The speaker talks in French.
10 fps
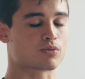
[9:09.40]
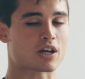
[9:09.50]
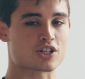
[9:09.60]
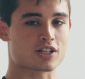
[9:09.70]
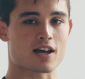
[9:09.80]

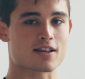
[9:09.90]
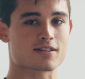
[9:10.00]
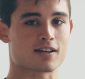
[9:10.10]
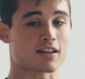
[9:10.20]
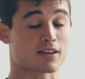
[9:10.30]
ta giga
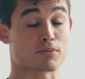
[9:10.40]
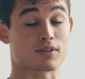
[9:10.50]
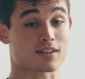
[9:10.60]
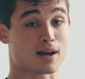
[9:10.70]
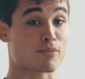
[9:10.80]
assiette avec
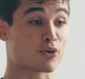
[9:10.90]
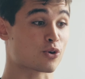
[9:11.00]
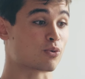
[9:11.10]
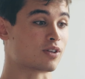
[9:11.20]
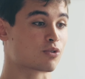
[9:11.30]
peut-être un
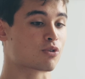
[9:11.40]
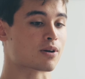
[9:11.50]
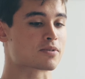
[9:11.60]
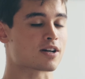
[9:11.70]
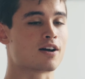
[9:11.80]
burger ou des trucs
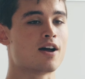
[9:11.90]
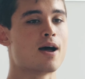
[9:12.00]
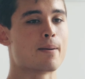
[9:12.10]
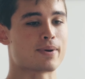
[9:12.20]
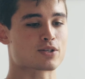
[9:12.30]
comme ça
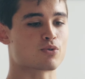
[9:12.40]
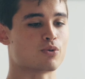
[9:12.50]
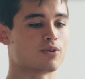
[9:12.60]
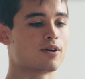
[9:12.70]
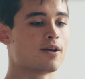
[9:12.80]
parce
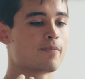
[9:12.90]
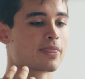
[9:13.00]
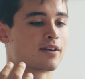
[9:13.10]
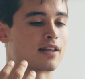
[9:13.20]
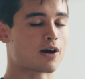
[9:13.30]
que
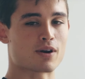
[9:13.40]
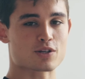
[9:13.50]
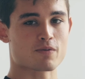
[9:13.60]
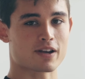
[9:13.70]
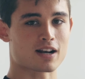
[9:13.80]
ta
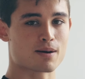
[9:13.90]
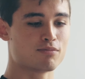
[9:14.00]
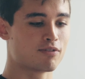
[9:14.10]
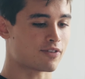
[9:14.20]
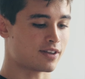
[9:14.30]
relation avec la
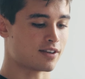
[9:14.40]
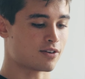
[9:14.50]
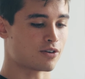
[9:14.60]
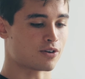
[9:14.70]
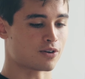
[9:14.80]
bouffe et
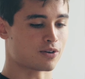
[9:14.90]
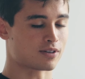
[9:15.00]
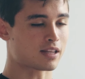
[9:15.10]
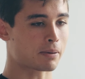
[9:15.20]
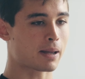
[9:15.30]

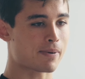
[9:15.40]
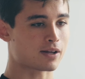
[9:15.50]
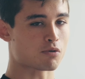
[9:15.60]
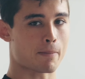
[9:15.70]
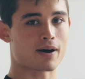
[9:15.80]
euh, ta
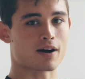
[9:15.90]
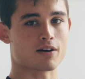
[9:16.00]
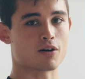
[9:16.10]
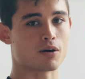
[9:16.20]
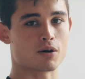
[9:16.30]
prépa doit
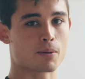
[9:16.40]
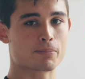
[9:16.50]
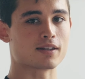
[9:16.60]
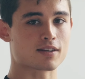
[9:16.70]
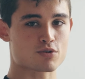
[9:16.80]
pas
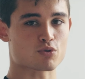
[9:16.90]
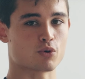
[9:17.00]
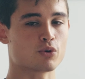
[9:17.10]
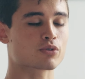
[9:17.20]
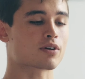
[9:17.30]
empiéter sur
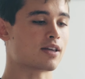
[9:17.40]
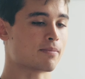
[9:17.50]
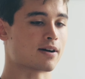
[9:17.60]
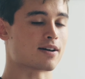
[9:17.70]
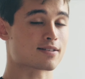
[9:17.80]
l'autre, et eh
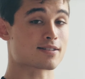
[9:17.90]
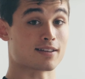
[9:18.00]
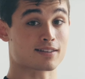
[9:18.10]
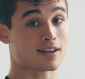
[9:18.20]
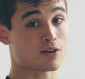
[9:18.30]
bah
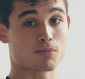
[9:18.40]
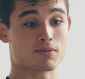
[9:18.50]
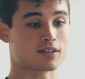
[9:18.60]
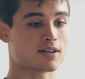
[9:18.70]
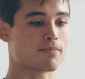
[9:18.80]
c'est très
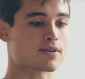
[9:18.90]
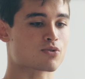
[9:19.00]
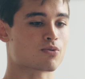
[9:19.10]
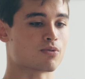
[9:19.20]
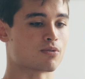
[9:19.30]
compliqué parce
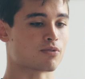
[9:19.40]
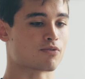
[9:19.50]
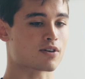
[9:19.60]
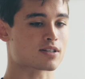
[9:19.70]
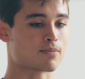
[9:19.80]
que
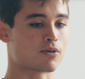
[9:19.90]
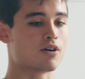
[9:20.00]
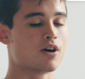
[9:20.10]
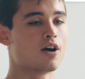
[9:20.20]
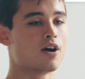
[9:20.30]

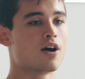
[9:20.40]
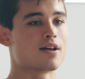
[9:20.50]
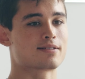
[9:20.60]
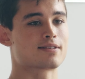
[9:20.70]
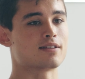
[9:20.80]
forcément
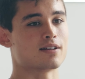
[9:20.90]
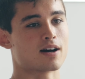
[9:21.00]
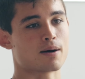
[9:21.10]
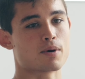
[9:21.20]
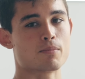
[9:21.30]
c'est
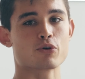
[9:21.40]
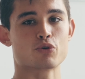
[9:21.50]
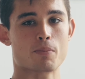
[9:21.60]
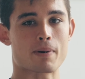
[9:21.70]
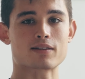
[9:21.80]
un moment
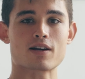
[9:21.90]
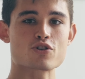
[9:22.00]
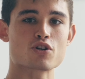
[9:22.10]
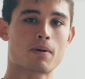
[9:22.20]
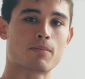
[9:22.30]
de
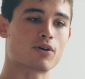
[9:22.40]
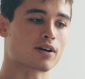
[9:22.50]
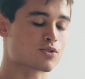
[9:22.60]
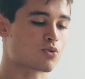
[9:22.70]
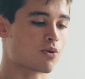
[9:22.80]
partage normalement le
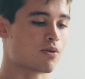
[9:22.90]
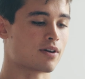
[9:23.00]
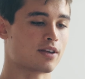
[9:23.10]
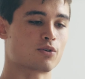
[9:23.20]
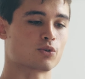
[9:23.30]
restaurant
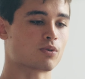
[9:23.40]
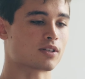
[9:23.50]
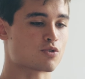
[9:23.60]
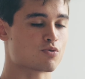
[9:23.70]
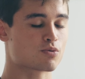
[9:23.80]
et quand toi
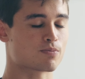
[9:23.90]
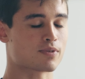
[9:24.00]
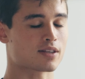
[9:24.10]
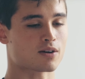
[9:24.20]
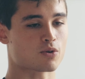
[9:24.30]
t'as juste
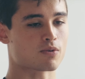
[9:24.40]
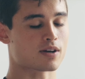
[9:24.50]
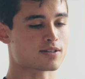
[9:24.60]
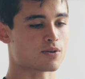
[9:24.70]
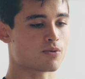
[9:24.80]
peut-être un
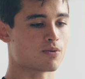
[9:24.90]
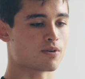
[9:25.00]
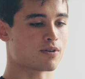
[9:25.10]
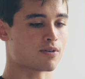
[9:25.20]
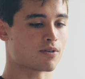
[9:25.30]
coca
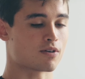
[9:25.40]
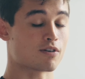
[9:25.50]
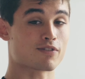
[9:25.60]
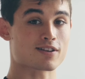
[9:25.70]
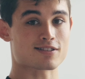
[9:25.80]
zéro euh,
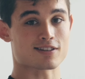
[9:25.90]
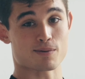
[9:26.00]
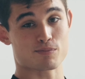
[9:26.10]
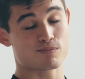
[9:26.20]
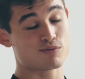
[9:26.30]
en face c'est
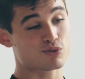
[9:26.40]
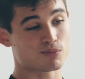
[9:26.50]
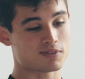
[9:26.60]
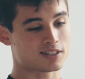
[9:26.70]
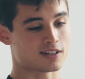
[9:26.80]
un peu plus
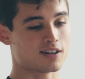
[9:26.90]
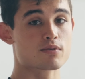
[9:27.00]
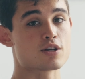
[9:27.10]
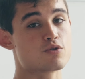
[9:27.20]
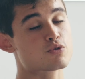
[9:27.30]
compliqué
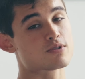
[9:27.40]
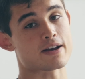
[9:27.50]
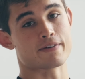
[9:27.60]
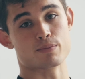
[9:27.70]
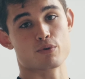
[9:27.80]
donc c'est juste que
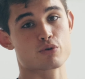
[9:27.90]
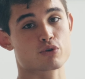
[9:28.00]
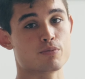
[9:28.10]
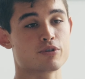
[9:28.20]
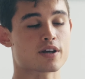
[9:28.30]
ça va être beaucoup de
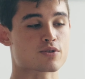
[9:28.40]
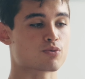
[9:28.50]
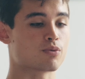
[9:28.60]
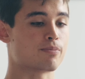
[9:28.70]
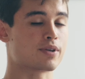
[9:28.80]

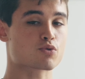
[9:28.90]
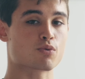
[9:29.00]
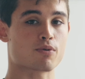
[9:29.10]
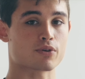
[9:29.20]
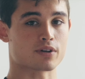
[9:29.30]
communication bien se
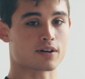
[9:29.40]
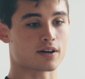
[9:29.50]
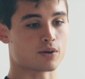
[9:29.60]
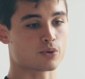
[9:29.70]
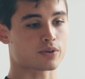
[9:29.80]
comprendre l'un
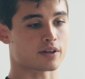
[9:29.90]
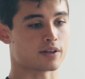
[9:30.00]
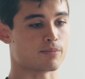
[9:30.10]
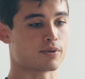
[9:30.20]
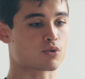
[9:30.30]
et l'autre
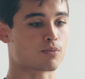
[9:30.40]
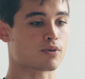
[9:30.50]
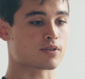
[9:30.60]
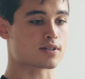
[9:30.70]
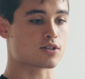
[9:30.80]
et bien
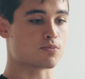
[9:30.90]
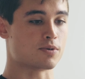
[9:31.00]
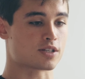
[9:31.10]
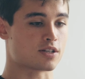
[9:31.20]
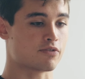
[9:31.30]
comprendre ses
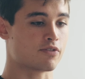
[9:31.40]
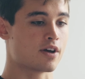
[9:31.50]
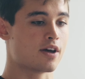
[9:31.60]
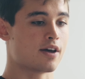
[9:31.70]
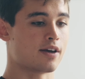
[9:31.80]
objectifs
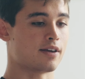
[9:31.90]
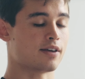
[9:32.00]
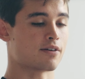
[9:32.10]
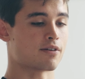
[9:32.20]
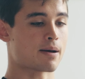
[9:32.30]

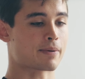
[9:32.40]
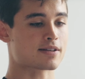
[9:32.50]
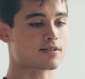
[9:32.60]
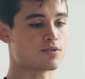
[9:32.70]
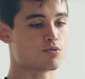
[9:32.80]
et euh,
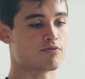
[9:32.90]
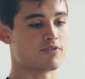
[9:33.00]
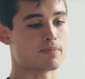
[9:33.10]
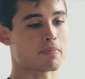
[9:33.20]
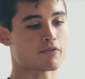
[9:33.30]
après si tu
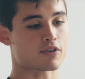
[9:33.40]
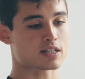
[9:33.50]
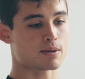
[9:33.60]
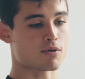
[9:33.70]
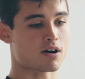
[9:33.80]
fites pas
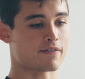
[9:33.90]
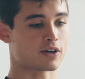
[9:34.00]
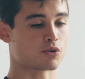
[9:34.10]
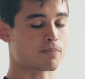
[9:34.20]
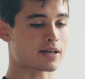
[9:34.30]
forcément
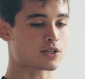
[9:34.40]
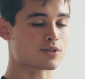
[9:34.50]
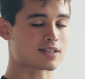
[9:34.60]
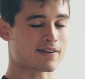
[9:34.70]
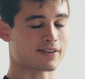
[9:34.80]
avec l'autre
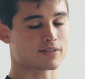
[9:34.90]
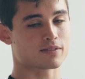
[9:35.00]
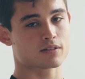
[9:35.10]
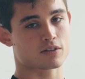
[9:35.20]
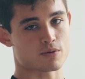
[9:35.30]
personne ça va être
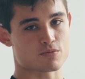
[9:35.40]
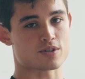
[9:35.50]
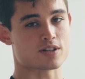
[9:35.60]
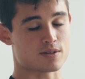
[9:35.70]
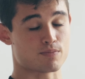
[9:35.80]
comme je
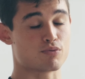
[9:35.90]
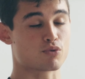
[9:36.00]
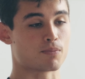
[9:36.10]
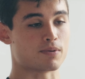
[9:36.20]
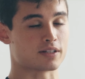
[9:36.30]
vous ai dit, plus
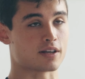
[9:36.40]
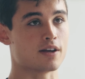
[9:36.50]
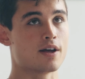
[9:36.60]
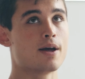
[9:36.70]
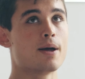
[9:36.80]
compliqué.